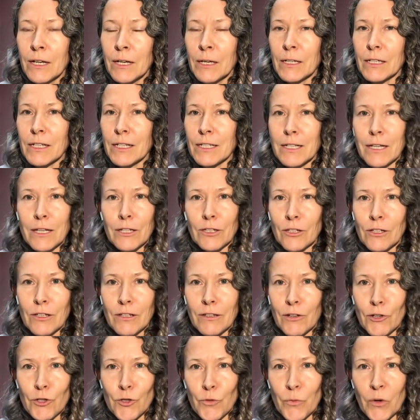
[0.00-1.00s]
если это не
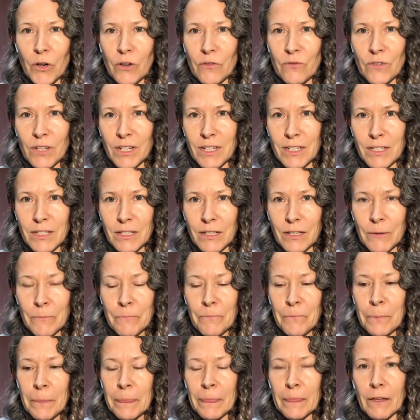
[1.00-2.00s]
наша профессия.
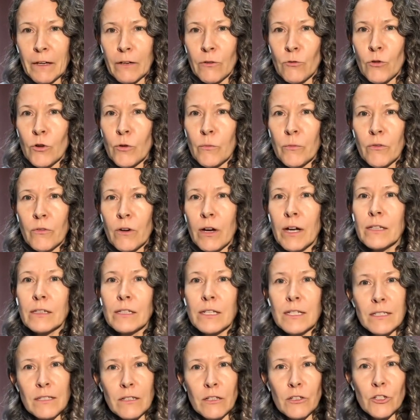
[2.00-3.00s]
Такое бывает
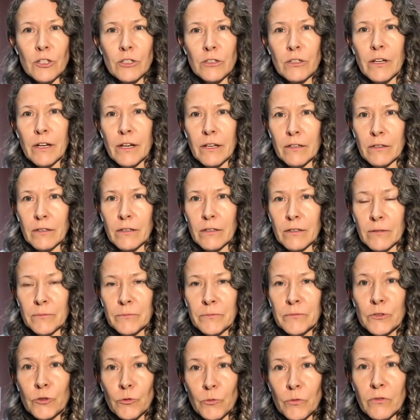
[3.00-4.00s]
достаточно редко,
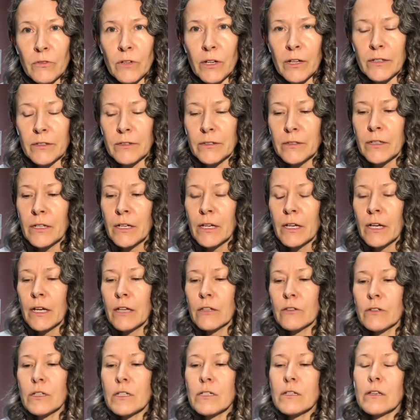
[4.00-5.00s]
но бывает.
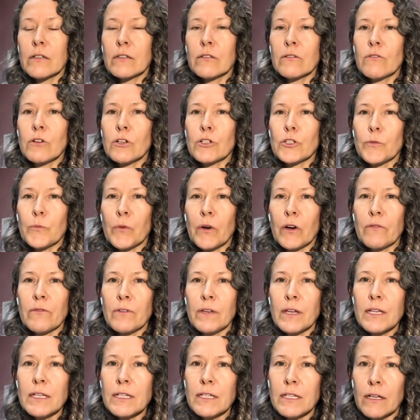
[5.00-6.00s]
Но если это ваша
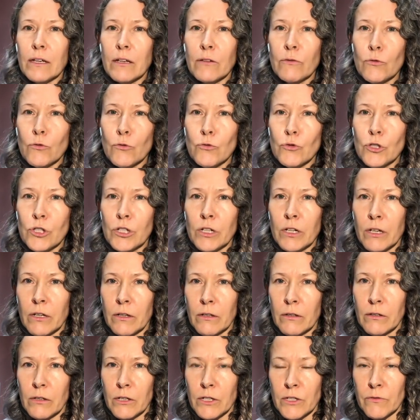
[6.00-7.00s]
профессия, и вы уже,
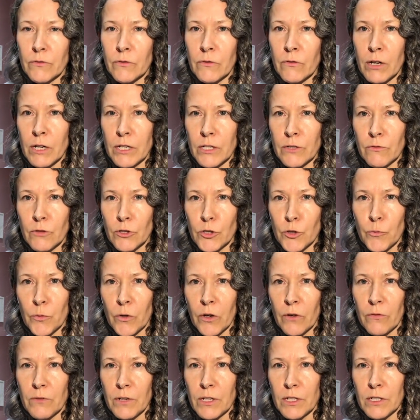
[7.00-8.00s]
развиваясь в вашей
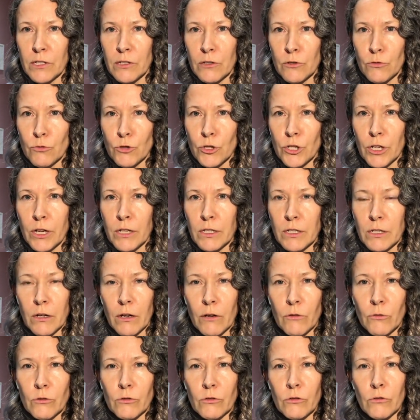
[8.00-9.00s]
профессии, изучаете
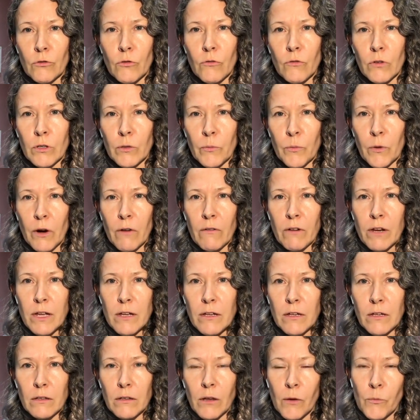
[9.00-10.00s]
какое-то новое
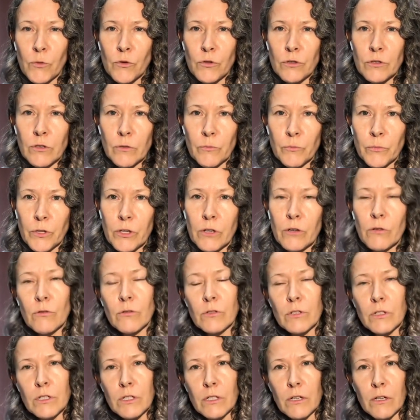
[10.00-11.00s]
направление, допустим,
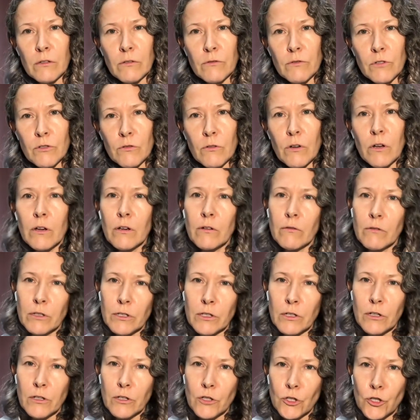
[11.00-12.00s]
переходите от визуального к
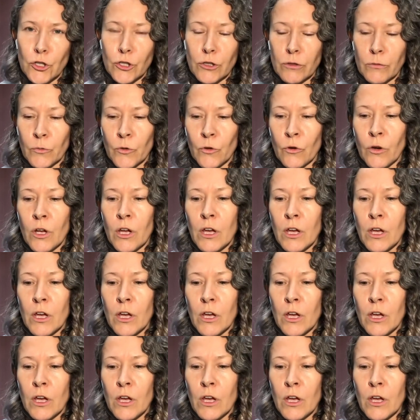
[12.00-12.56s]
техничному,